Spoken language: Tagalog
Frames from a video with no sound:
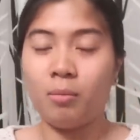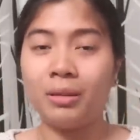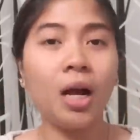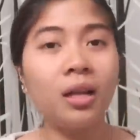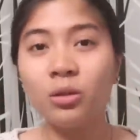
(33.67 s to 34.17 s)

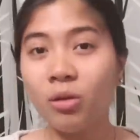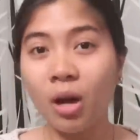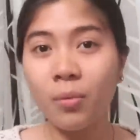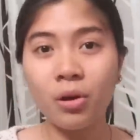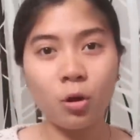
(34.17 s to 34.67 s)
Matagal na tong
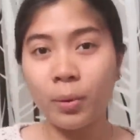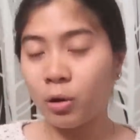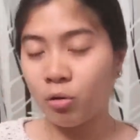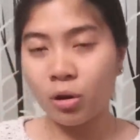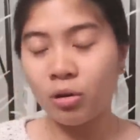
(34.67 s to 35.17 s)
camera ko,
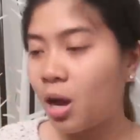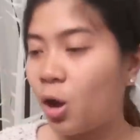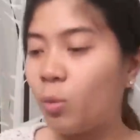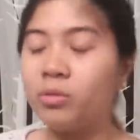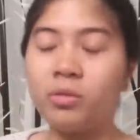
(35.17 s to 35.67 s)
pero ngayon
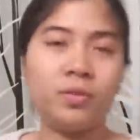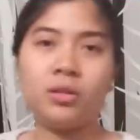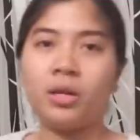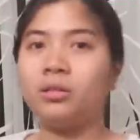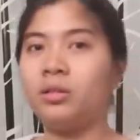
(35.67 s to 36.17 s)
na ako
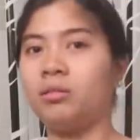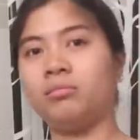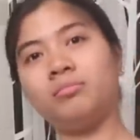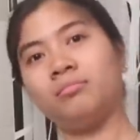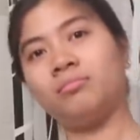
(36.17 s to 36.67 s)
mag-video. I
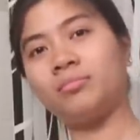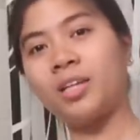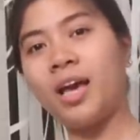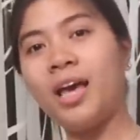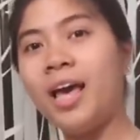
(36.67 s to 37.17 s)
know.
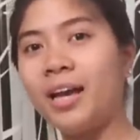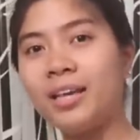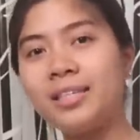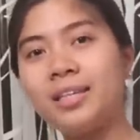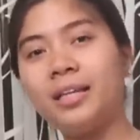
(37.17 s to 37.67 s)
I
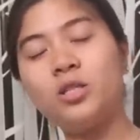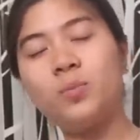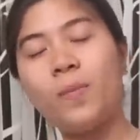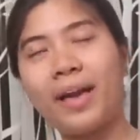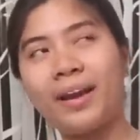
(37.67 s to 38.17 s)
just got
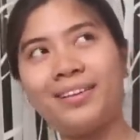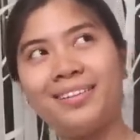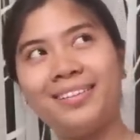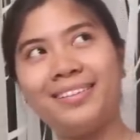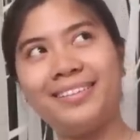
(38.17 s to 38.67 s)

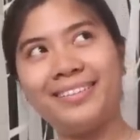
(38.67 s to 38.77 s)
inspired.